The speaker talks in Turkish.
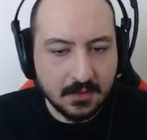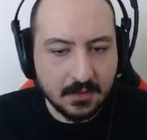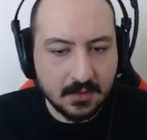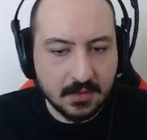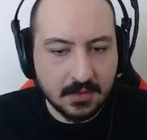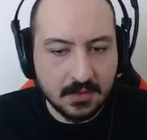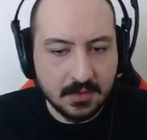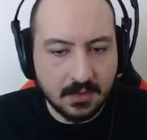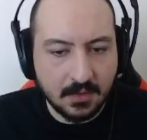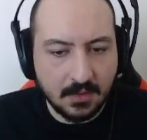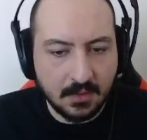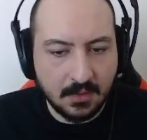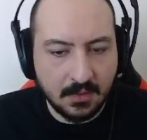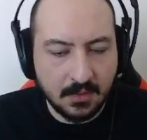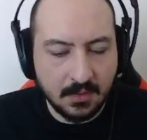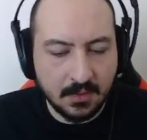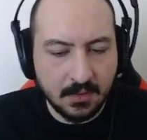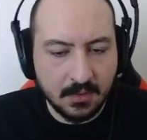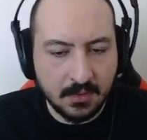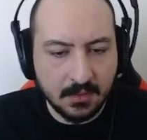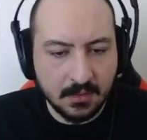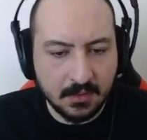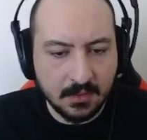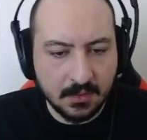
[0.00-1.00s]

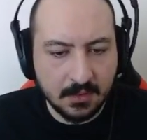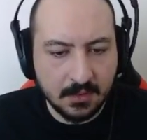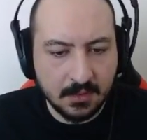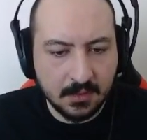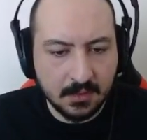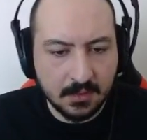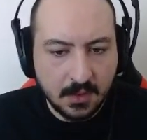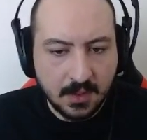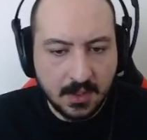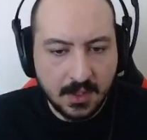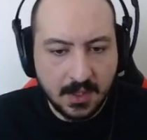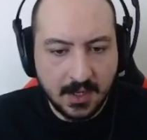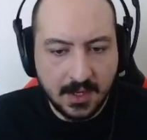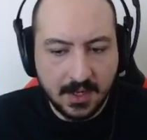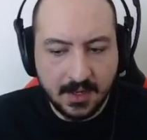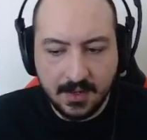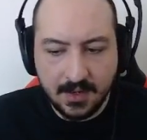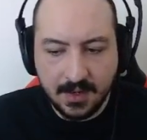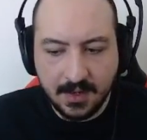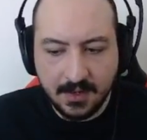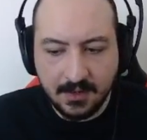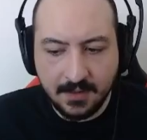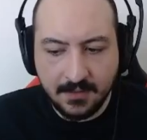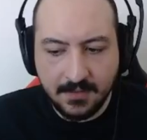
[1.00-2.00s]
Zong. Her
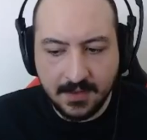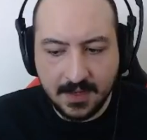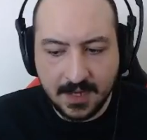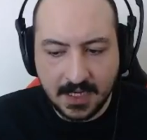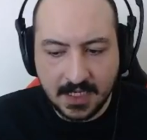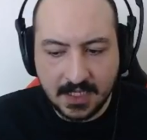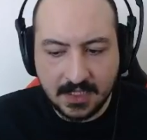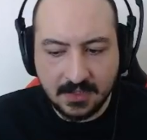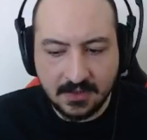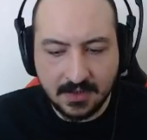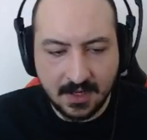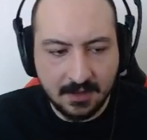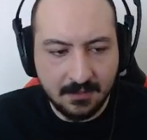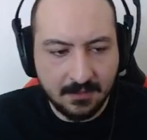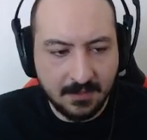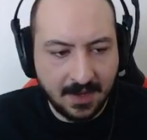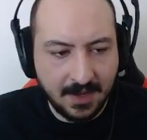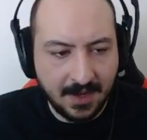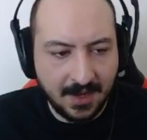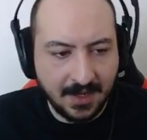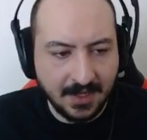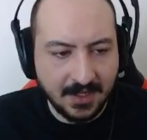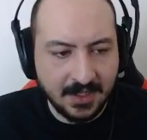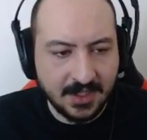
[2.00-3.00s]
yerde flash var.
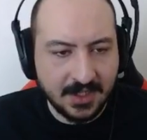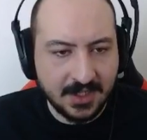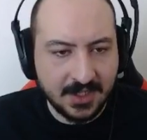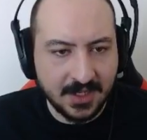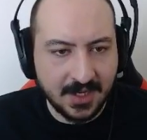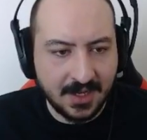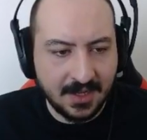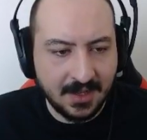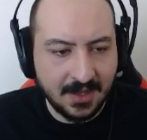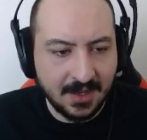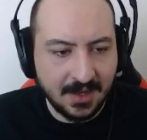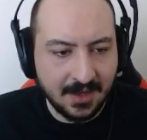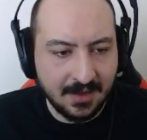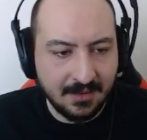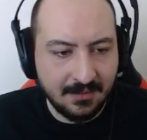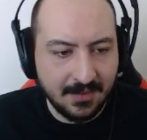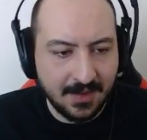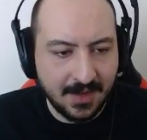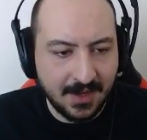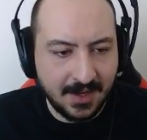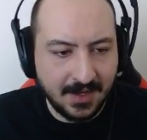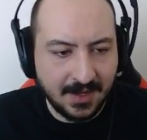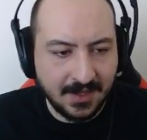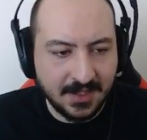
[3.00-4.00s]
Maşallah.
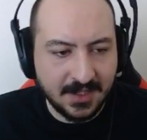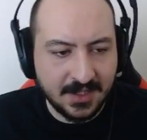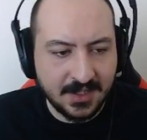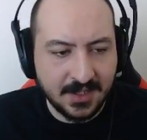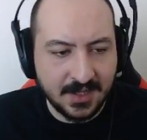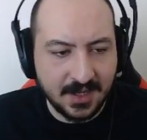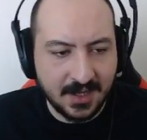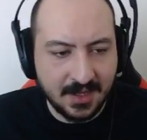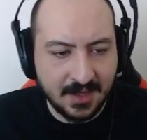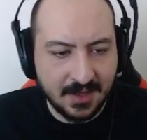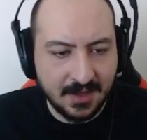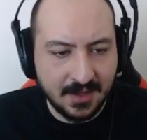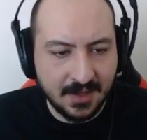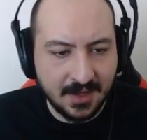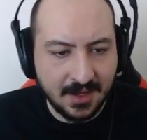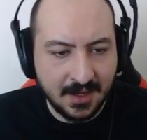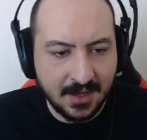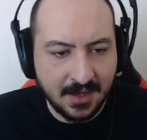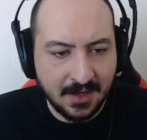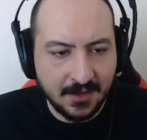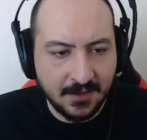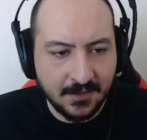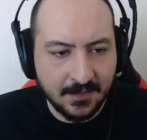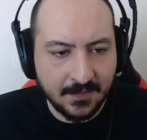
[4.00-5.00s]

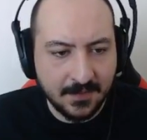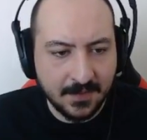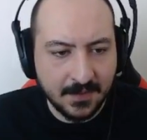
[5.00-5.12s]
Maşallah.